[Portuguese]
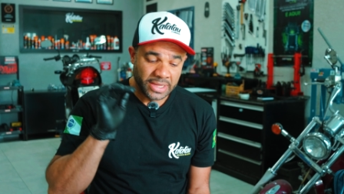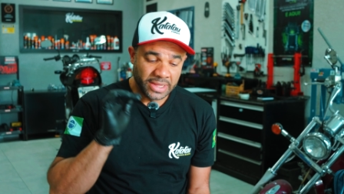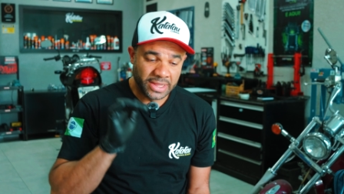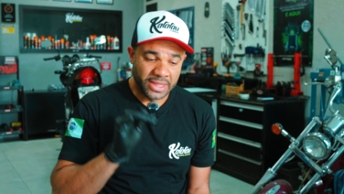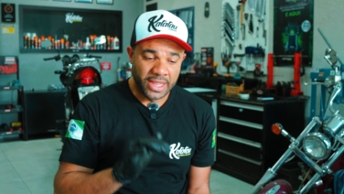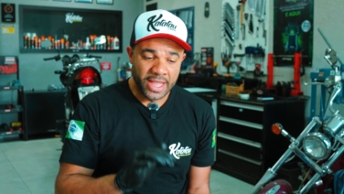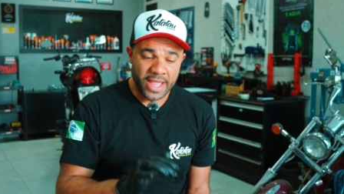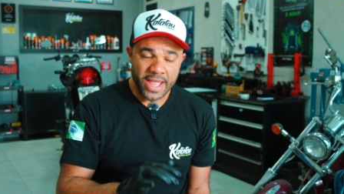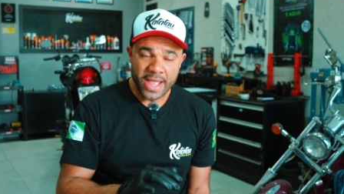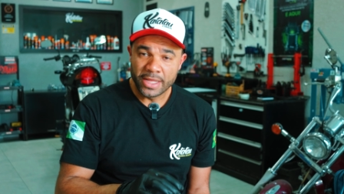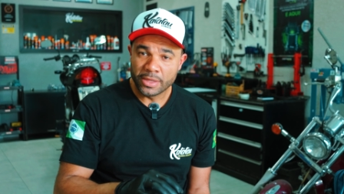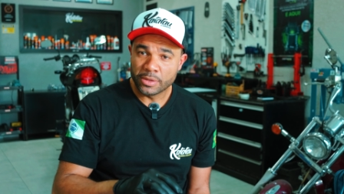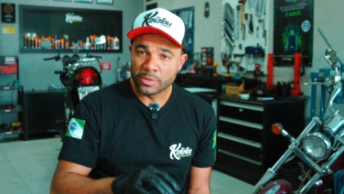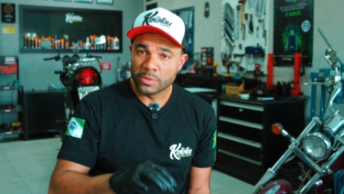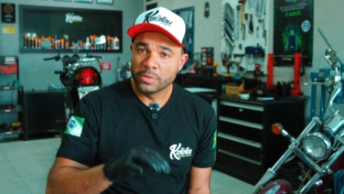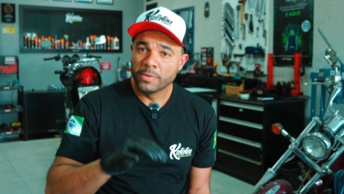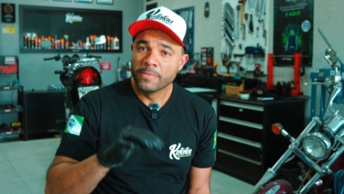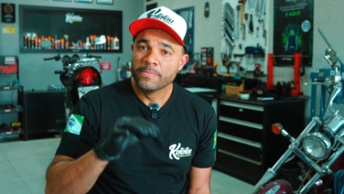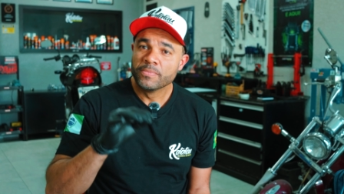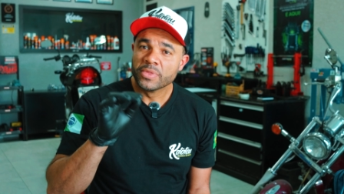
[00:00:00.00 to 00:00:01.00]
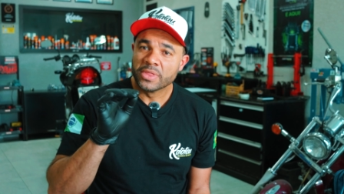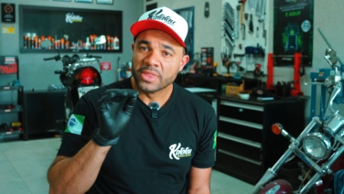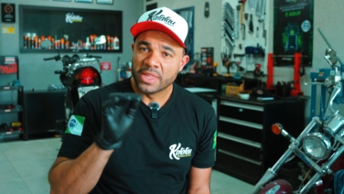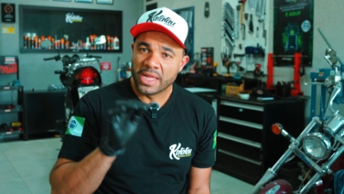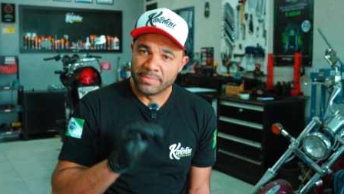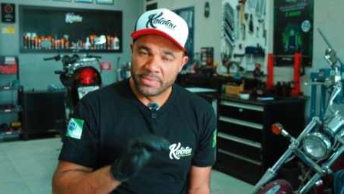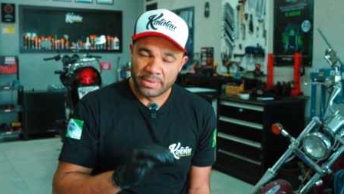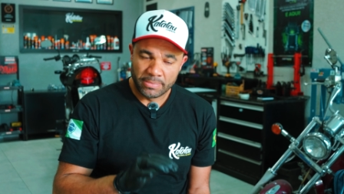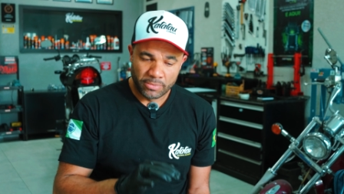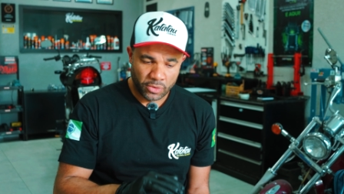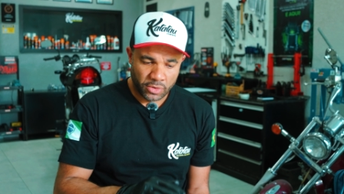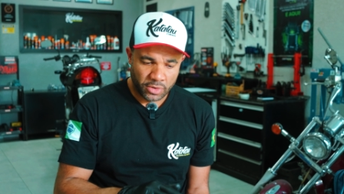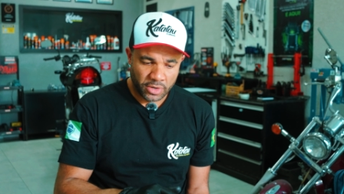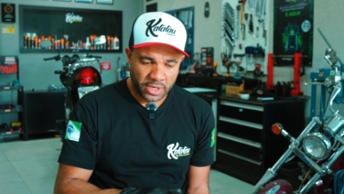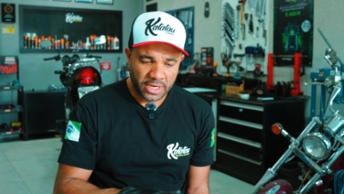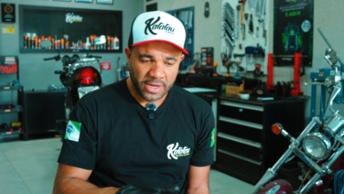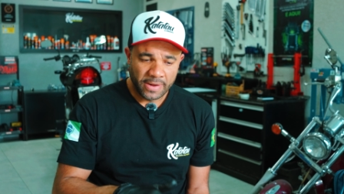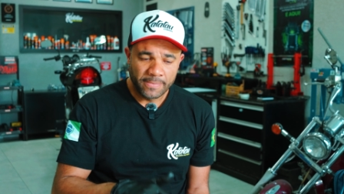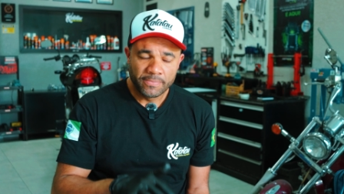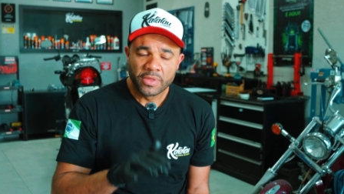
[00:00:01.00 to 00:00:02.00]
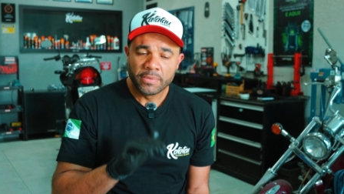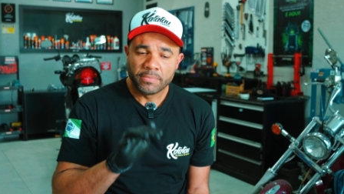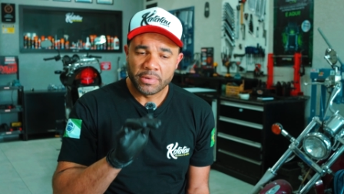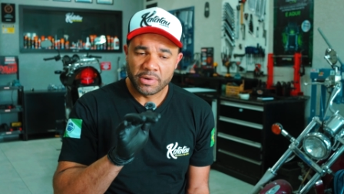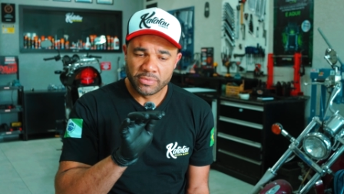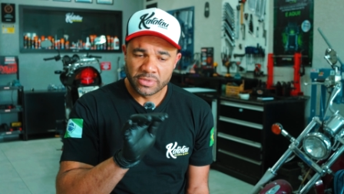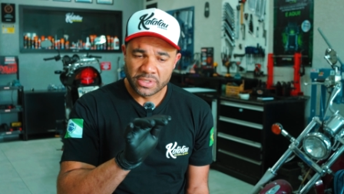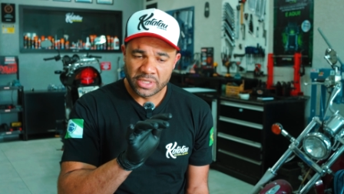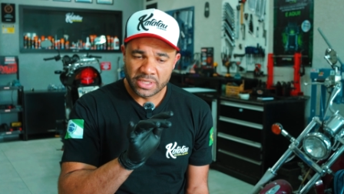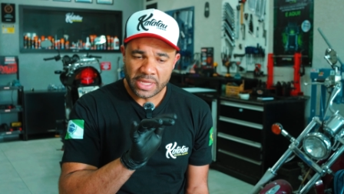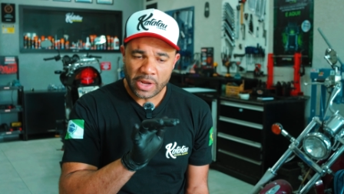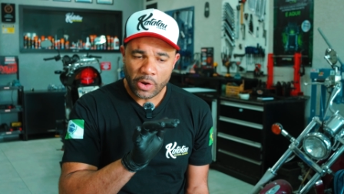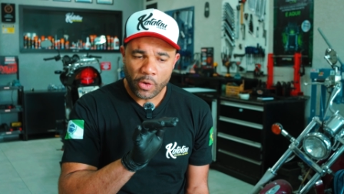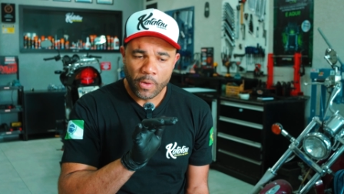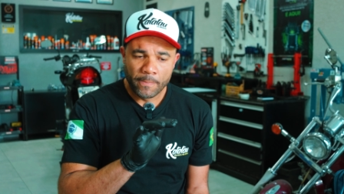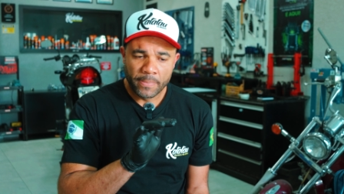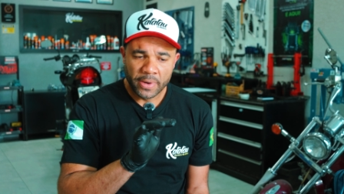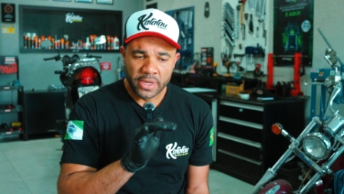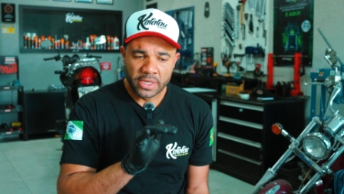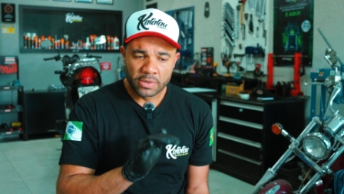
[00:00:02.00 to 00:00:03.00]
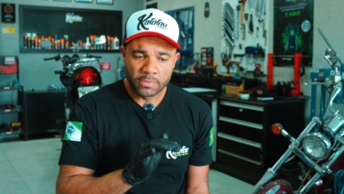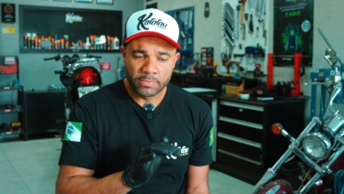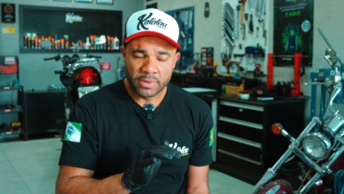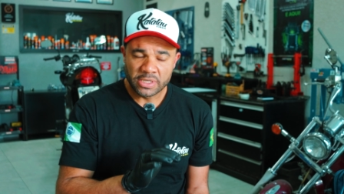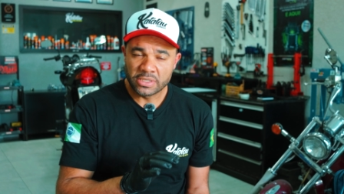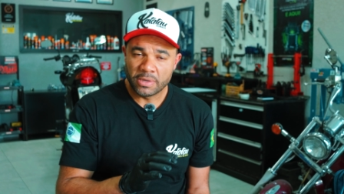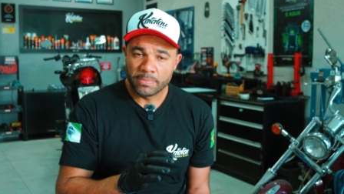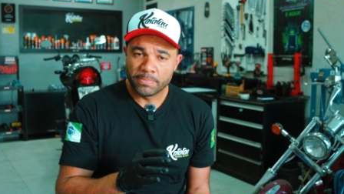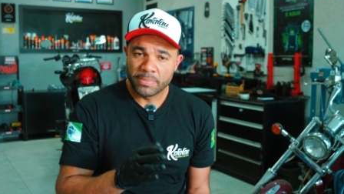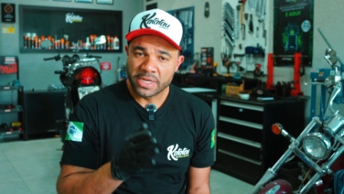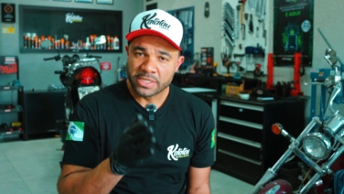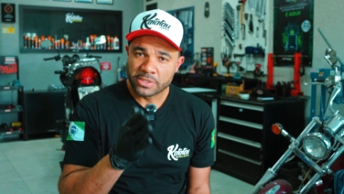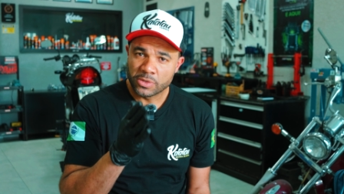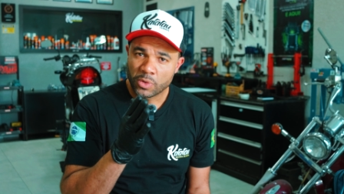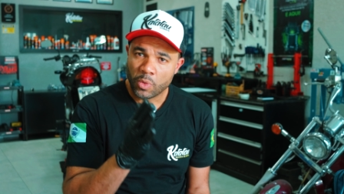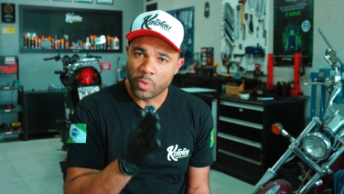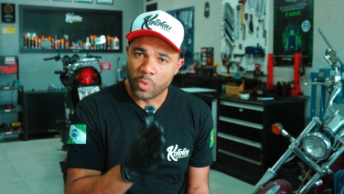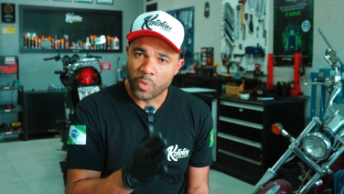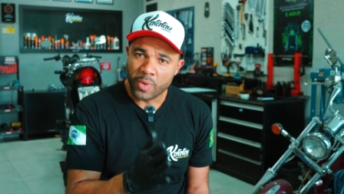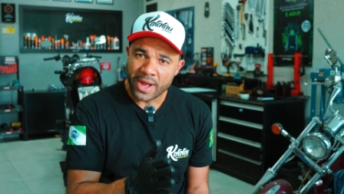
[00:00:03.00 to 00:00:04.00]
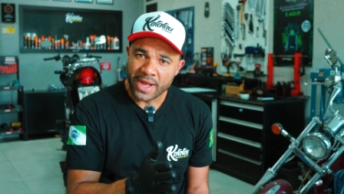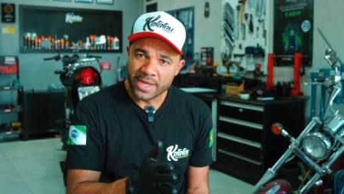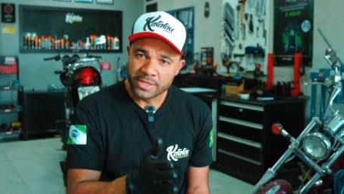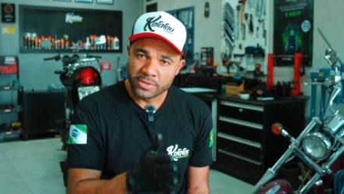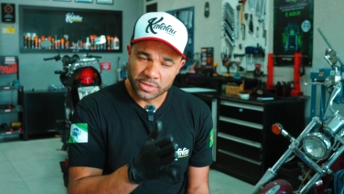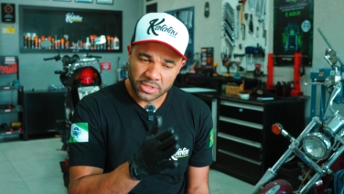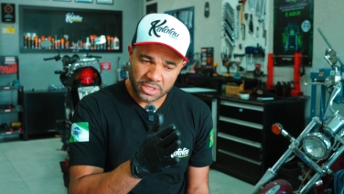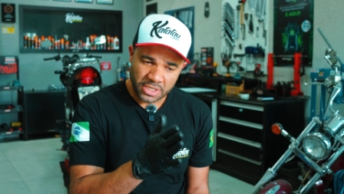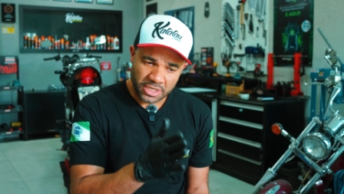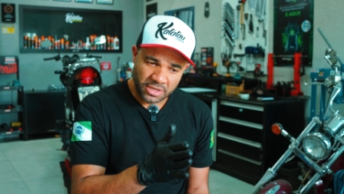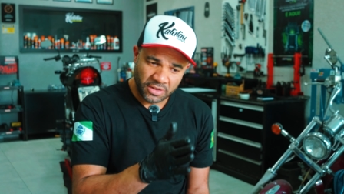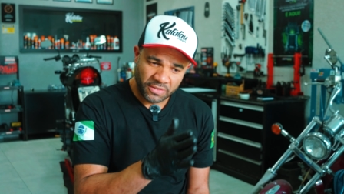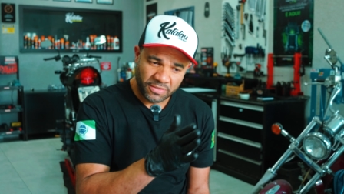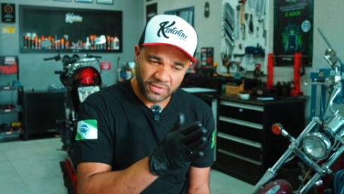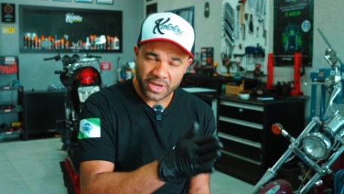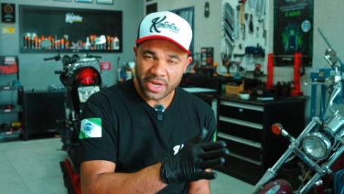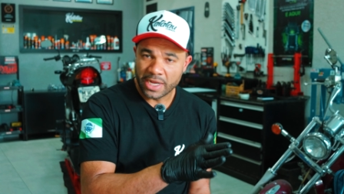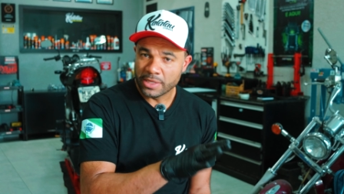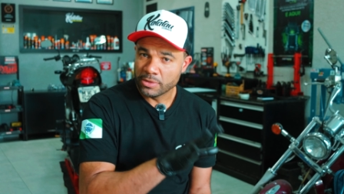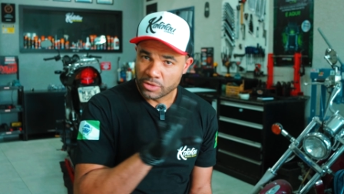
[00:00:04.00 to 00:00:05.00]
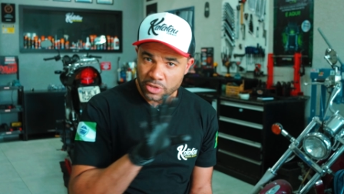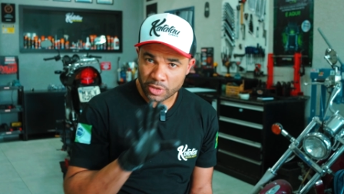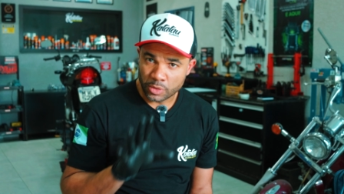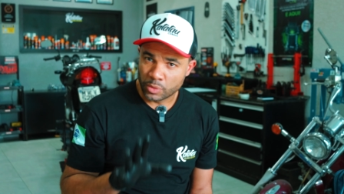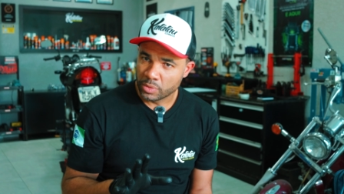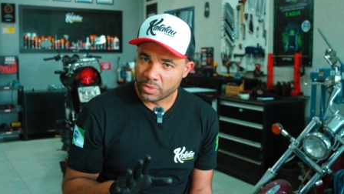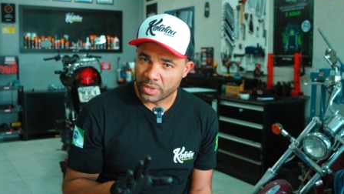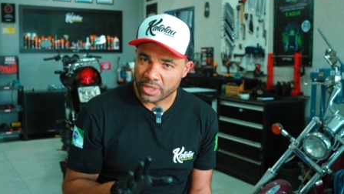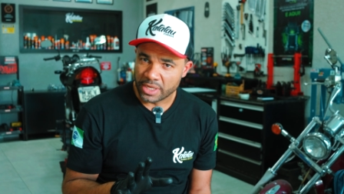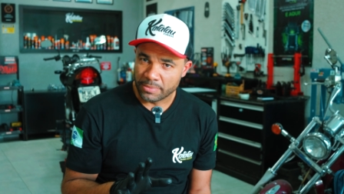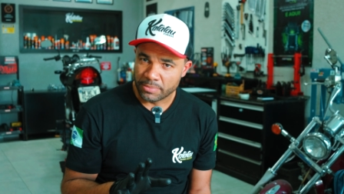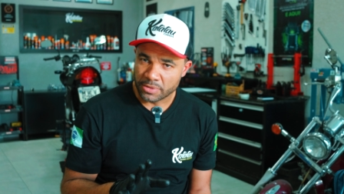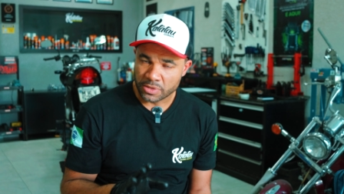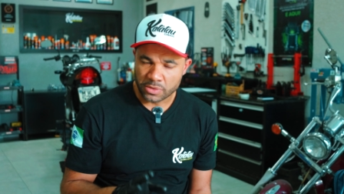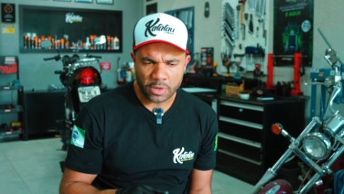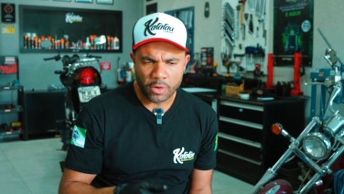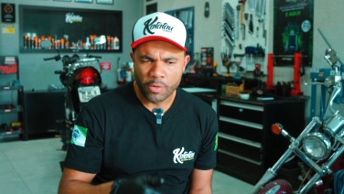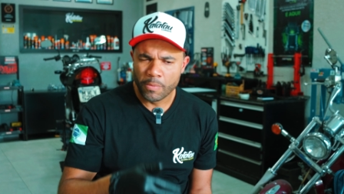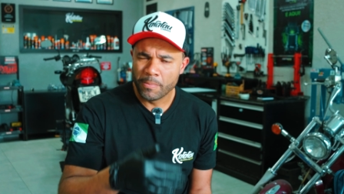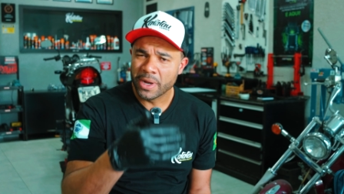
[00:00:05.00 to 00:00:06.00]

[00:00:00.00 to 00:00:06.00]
dentro da memória para você estar tá acompanhando passo a passo quais o significado de tudo ali, pessoal.